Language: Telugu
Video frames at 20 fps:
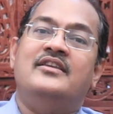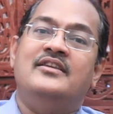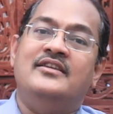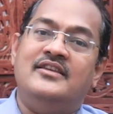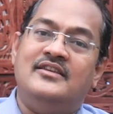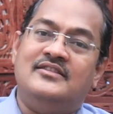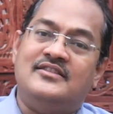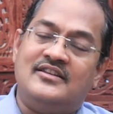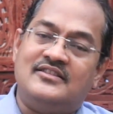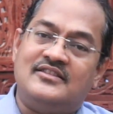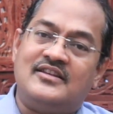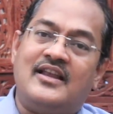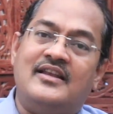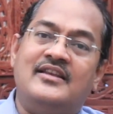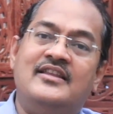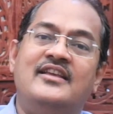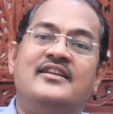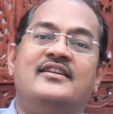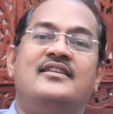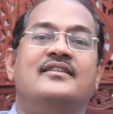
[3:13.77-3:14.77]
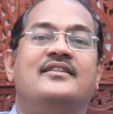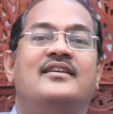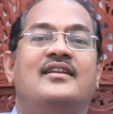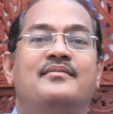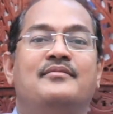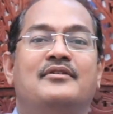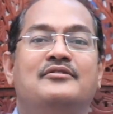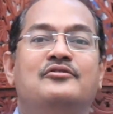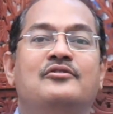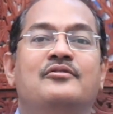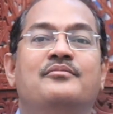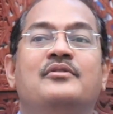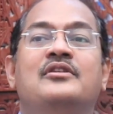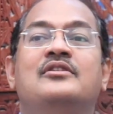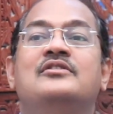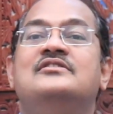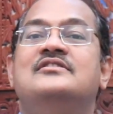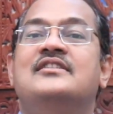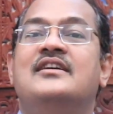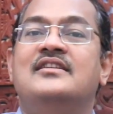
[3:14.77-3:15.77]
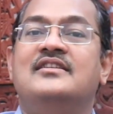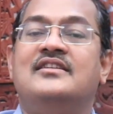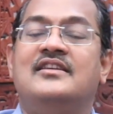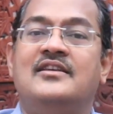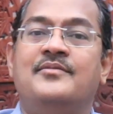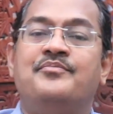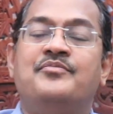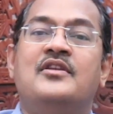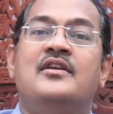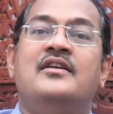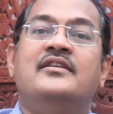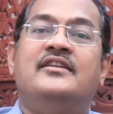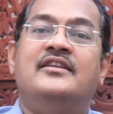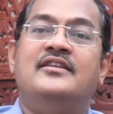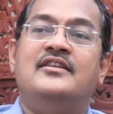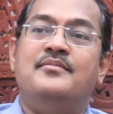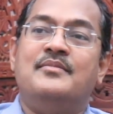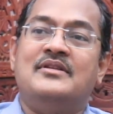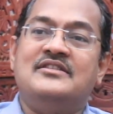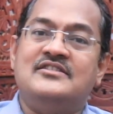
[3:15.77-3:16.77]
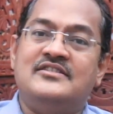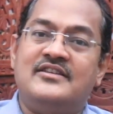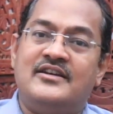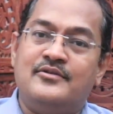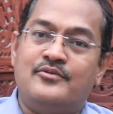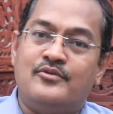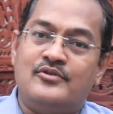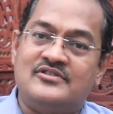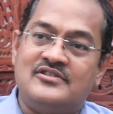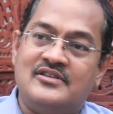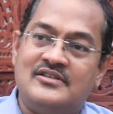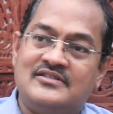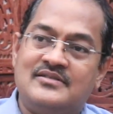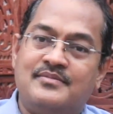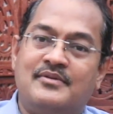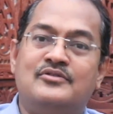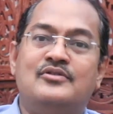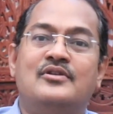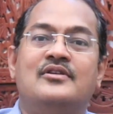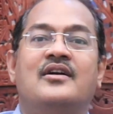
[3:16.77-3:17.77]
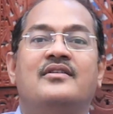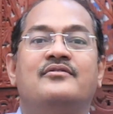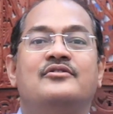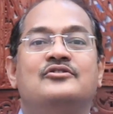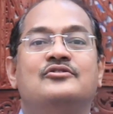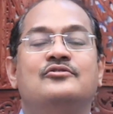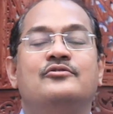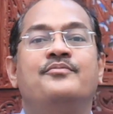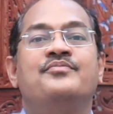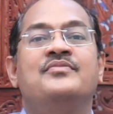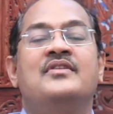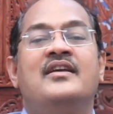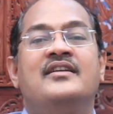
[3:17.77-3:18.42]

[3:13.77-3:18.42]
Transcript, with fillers: ఇంక ఇతరత్ర అనేక రకాల మందులు మీరు నిజానికి కిడ్నీ మంచి చేయడం కోసం వేసే మందులు కావచ్చు